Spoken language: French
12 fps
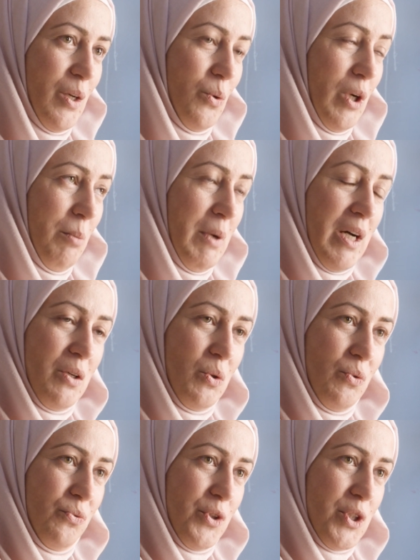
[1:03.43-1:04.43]
Et quand ils ont
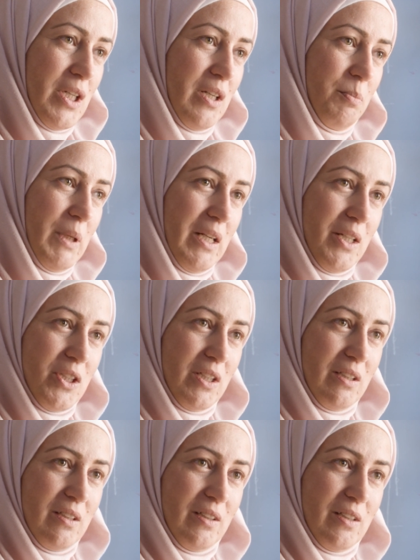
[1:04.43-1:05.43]
parlé d'explosion,
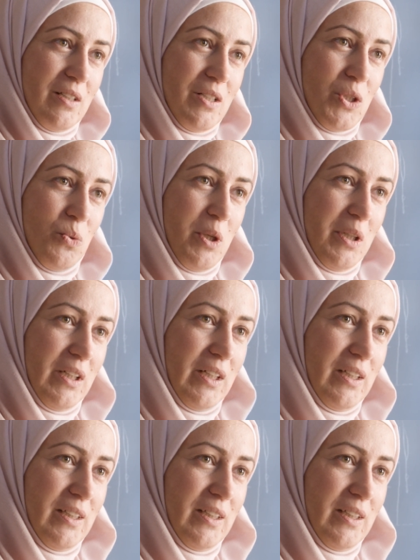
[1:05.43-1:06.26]
d'horribles